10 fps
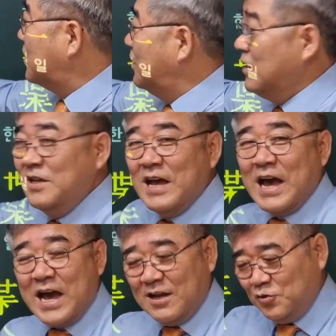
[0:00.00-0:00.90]
것은
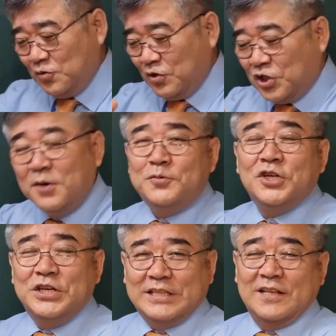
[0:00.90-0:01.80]
아주
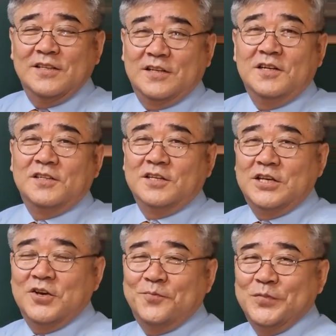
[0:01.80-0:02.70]
겹쳐 있다는 그런
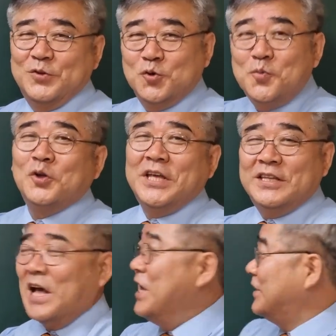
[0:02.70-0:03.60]
뜻이에요. 중복되어
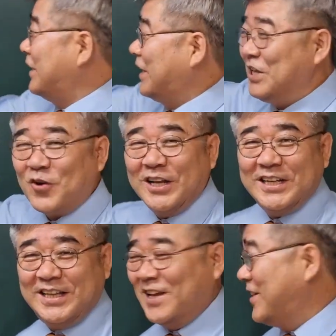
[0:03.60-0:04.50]
있다. 상당히
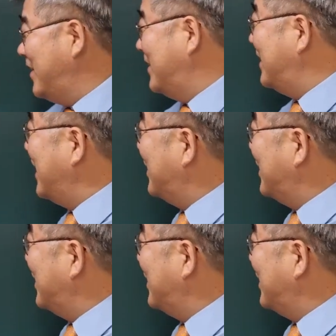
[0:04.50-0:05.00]
과장된 그런 것이